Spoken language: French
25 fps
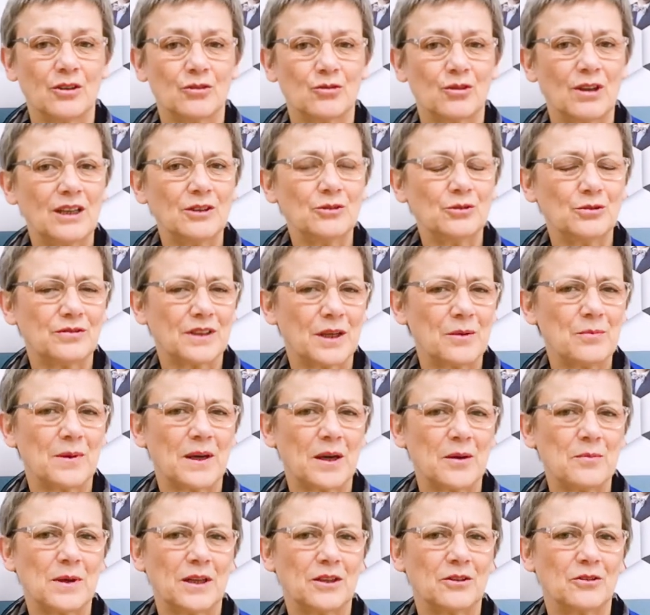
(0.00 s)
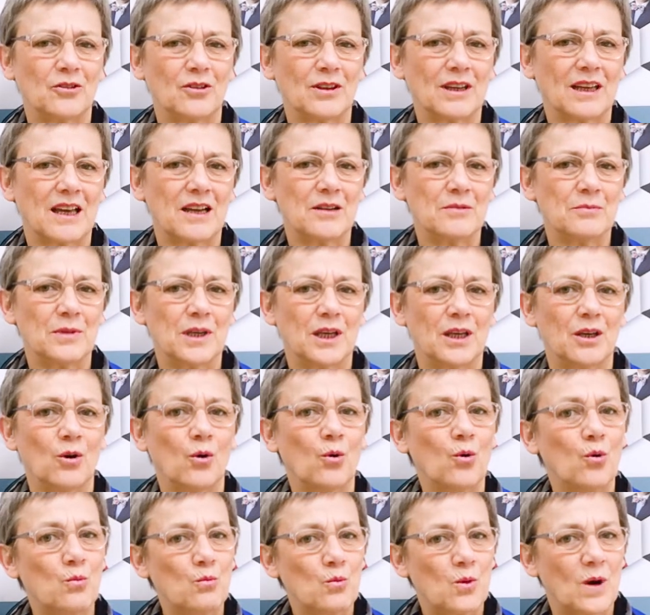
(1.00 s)
Cela devrait permettre d'en calmer
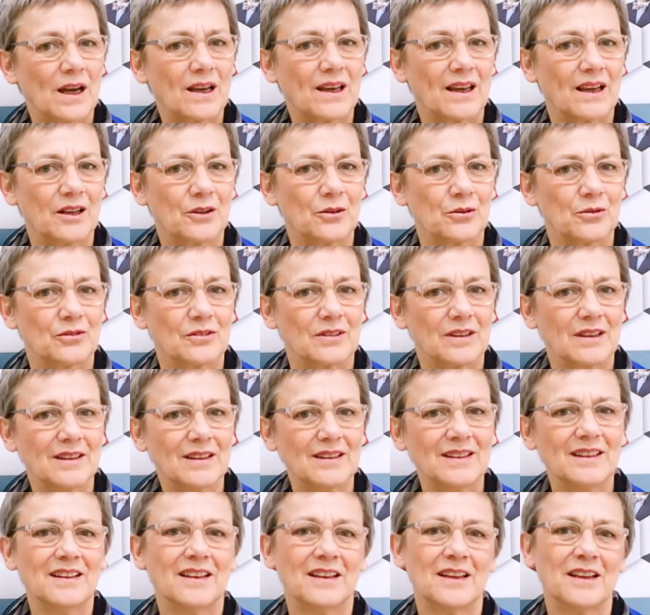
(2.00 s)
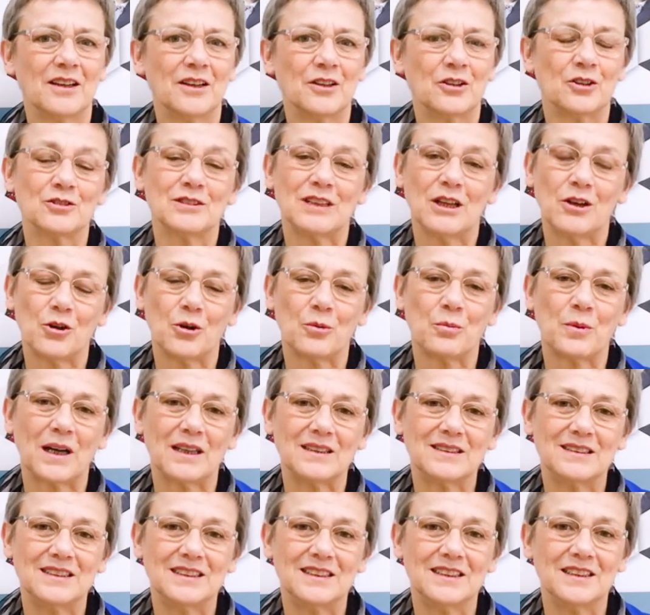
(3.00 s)
au moins quelques-uns quant à leur
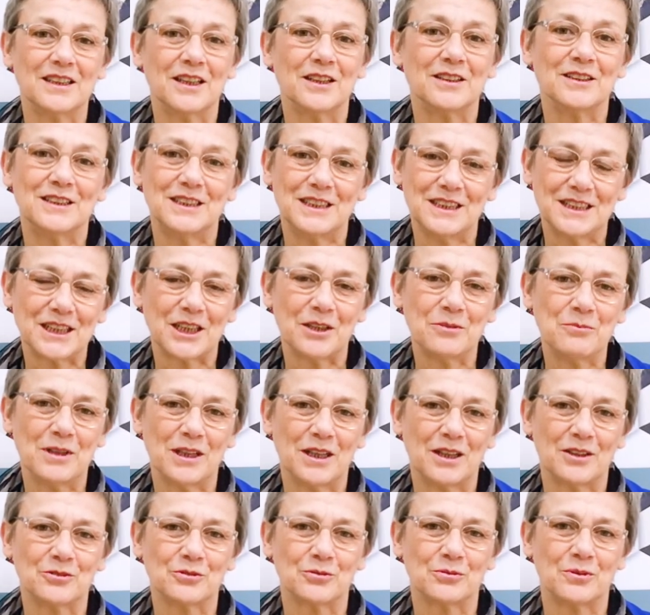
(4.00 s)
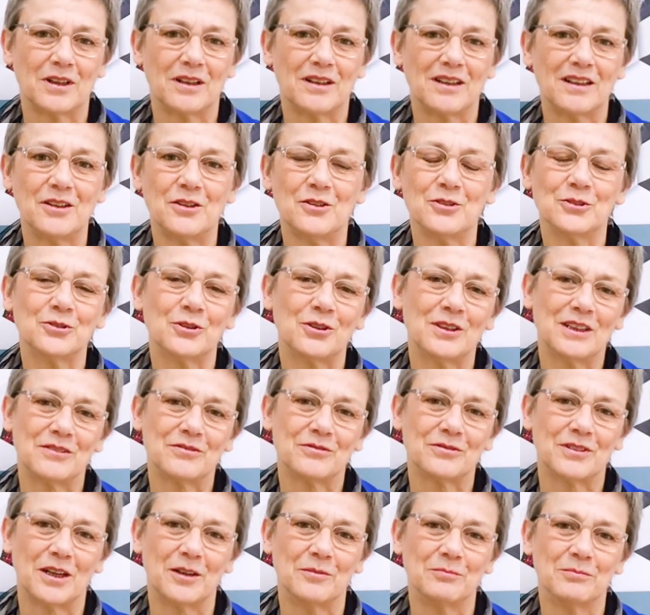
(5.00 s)
pratique discriminatoire entre les
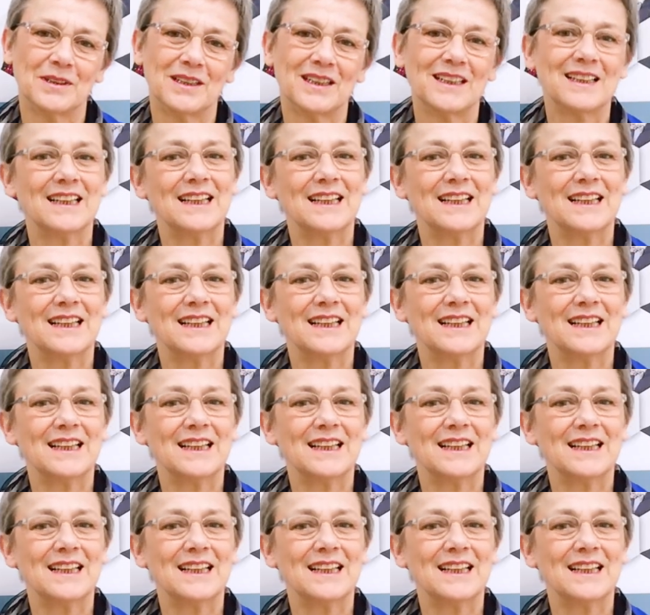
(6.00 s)
femmes